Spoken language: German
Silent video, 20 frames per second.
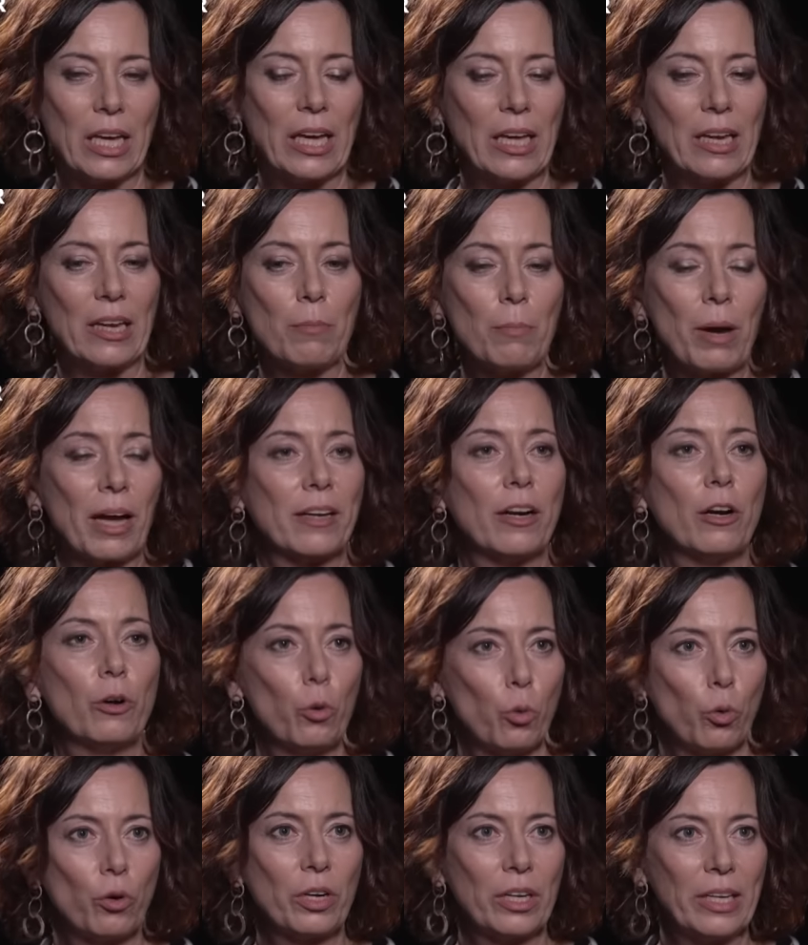gehen, im
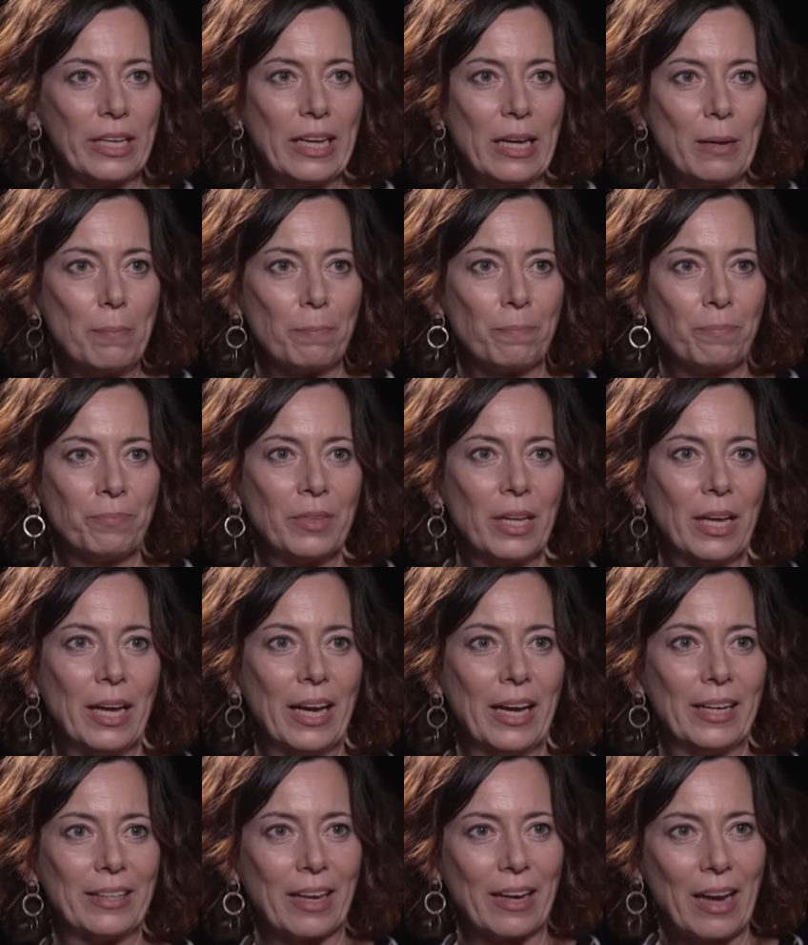analogen Leben,
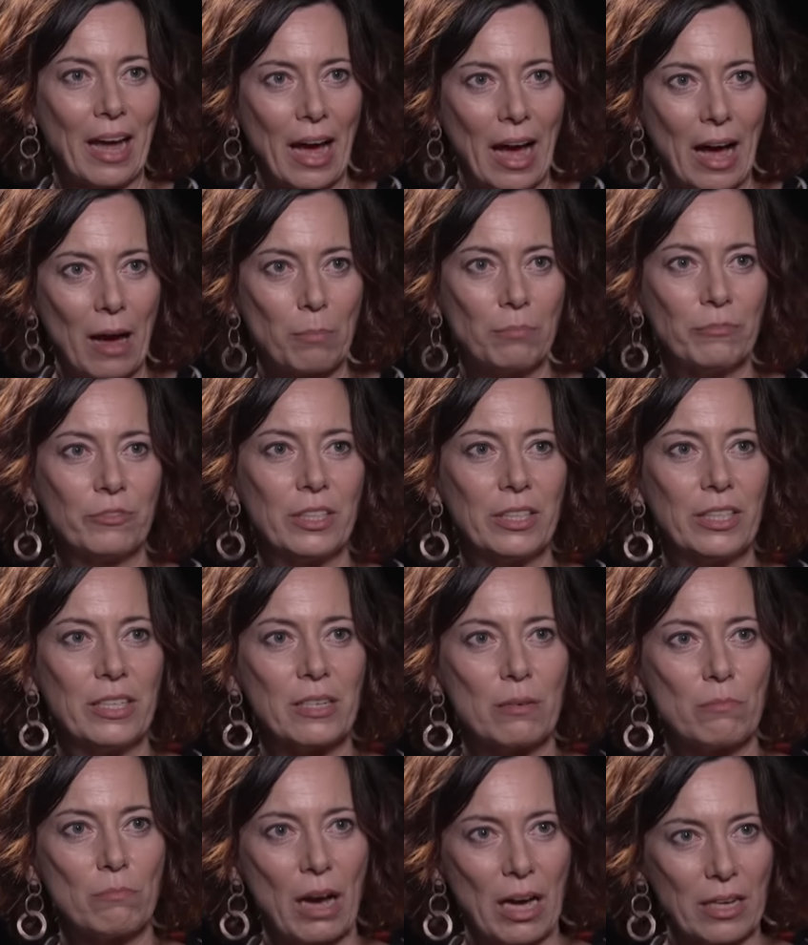dann haben wir
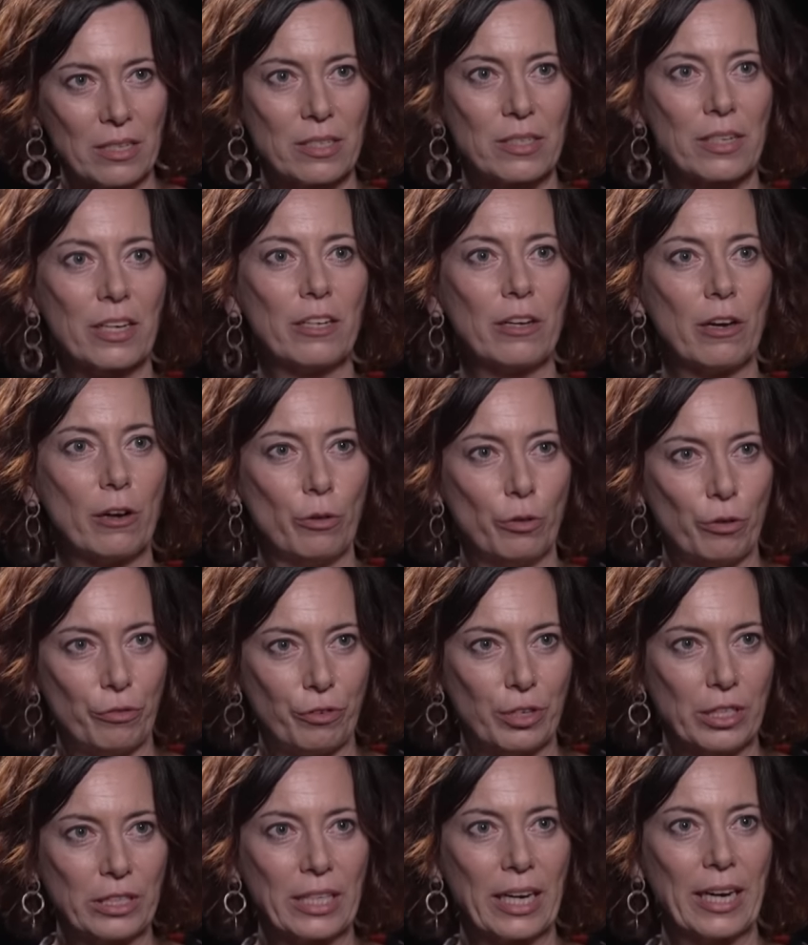diese Maske der
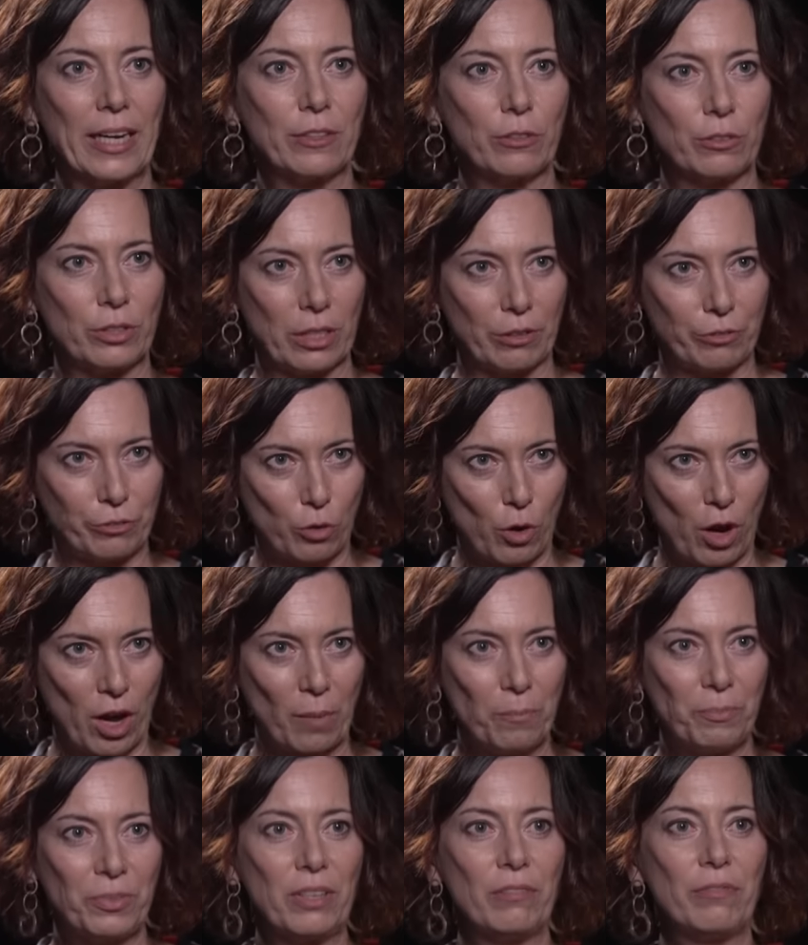Höflichkeit und der
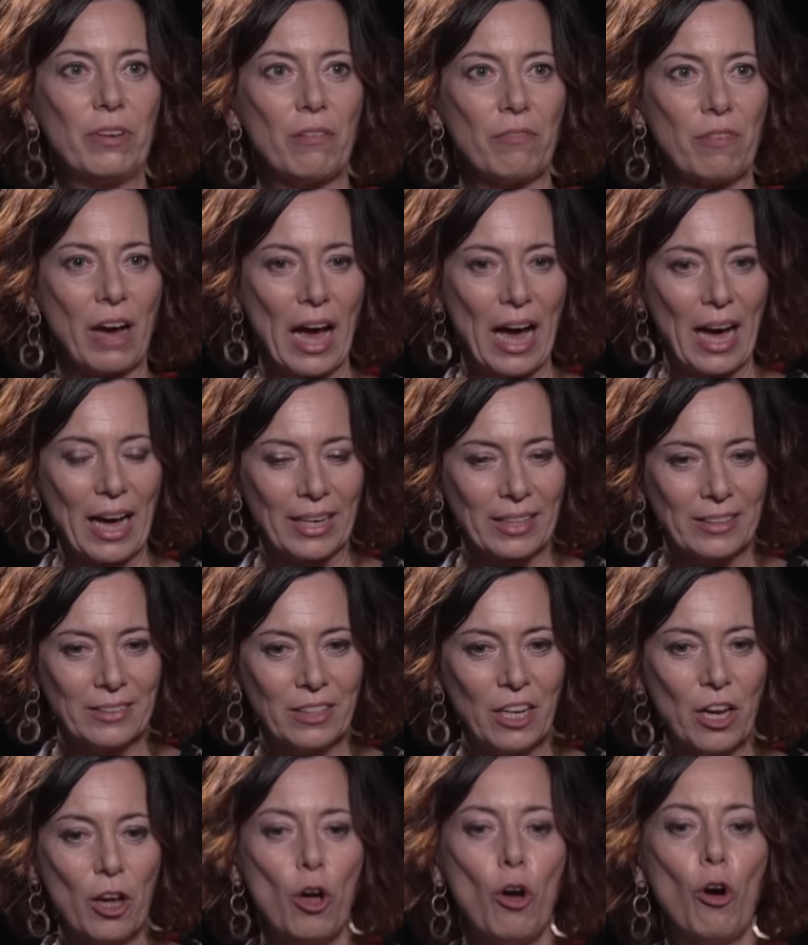Form, die wir
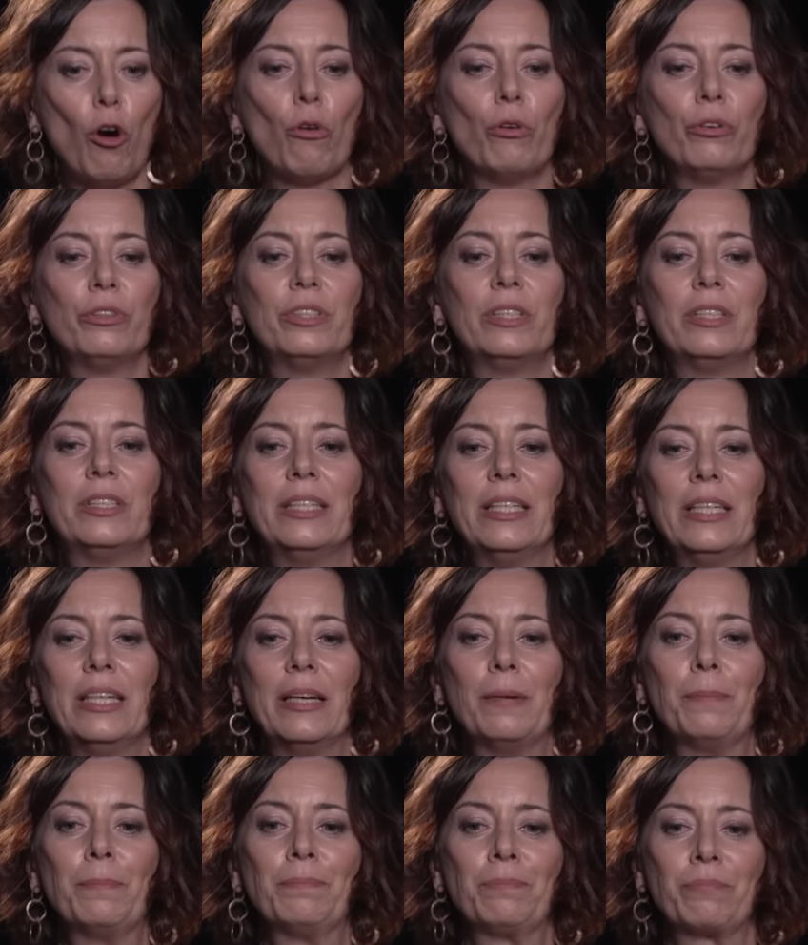wahren und die